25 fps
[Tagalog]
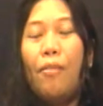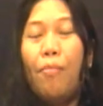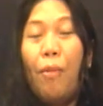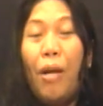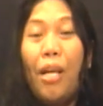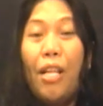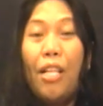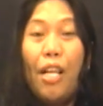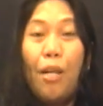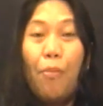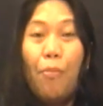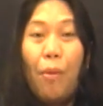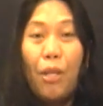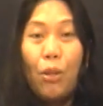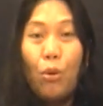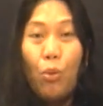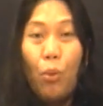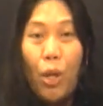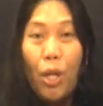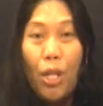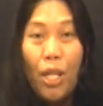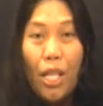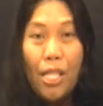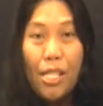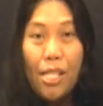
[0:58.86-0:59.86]
may
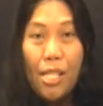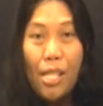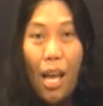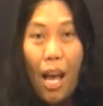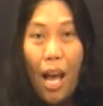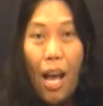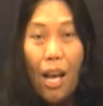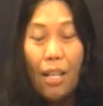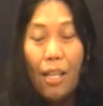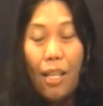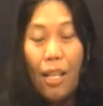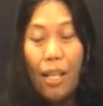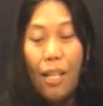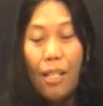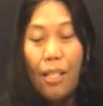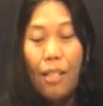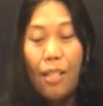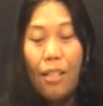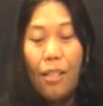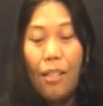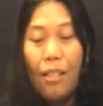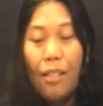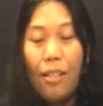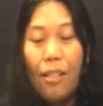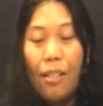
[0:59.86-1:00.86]
nagpa-toilet sa
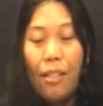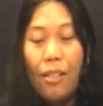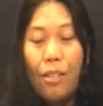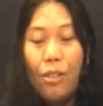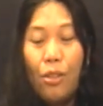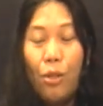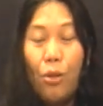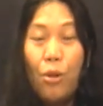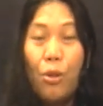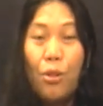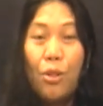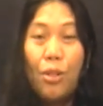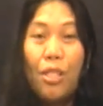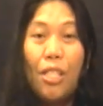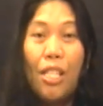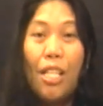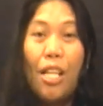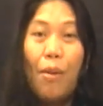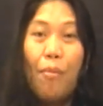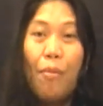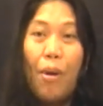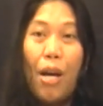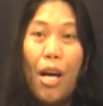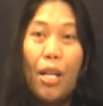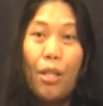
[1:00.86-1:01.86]
akin. So,
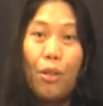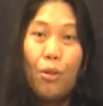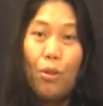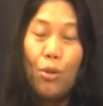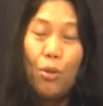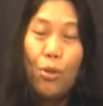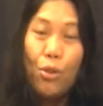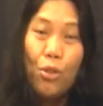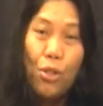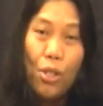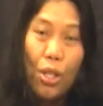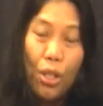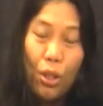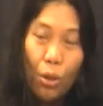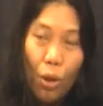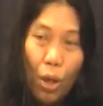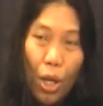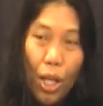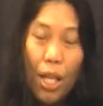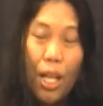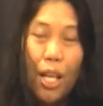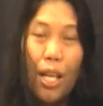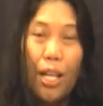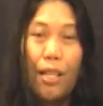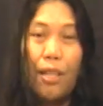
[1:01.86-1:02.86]
sinamahan ko dun sa
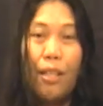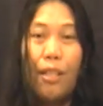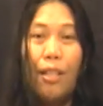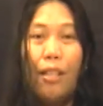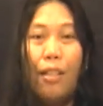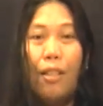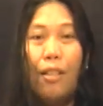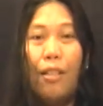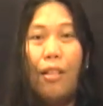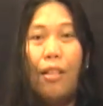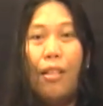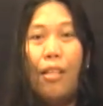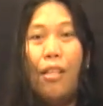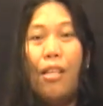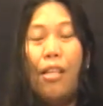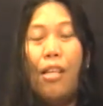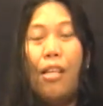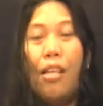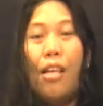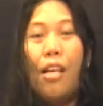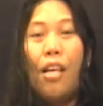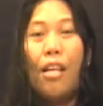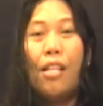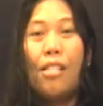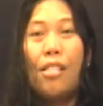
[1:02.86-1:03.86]
toilet.
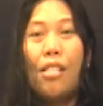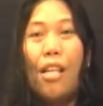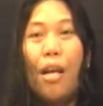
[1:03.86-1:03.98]
Ang